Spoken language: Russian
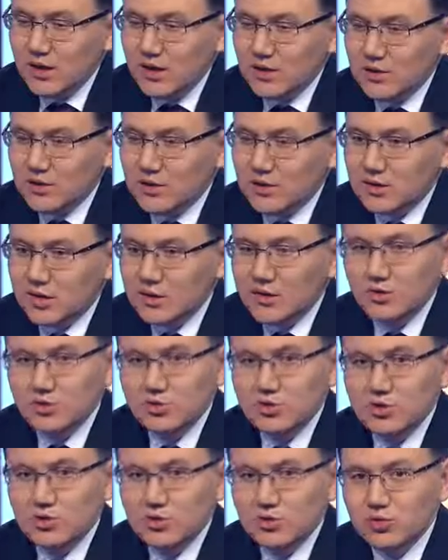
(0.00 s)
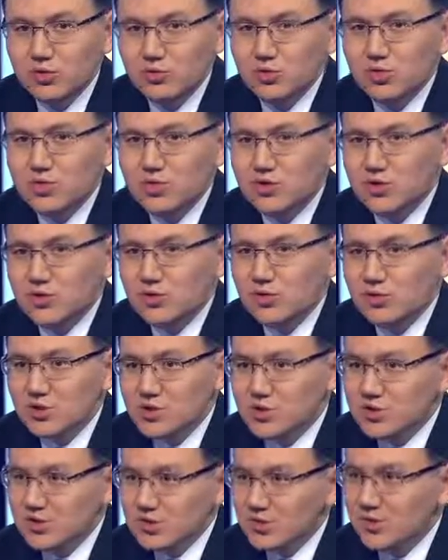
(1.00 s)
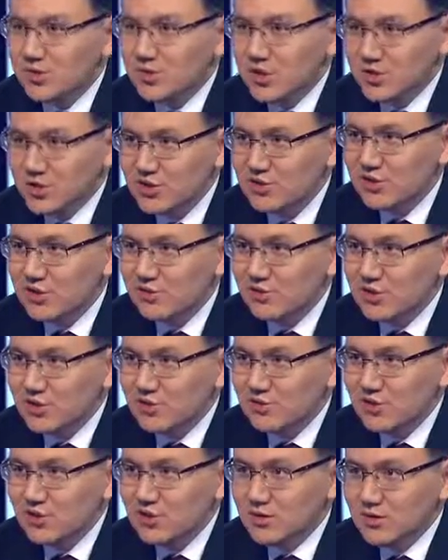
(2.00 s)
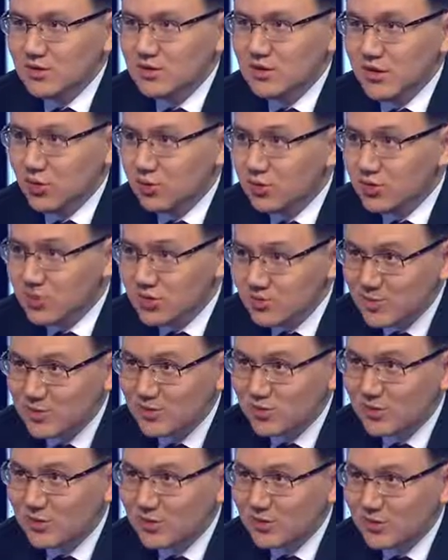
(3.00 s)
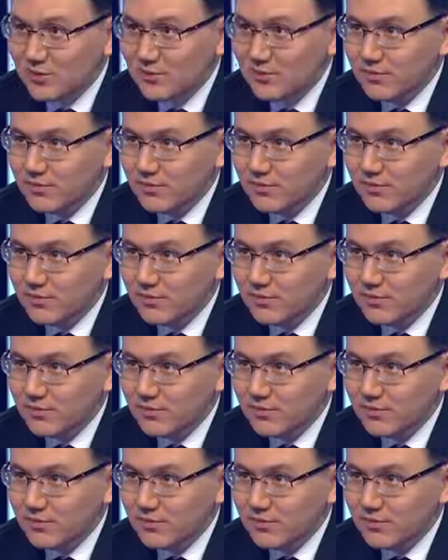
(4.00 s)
А, я не думаю, никто не будет отрицать, что наша система отечественного образования, она конкурентоспособна.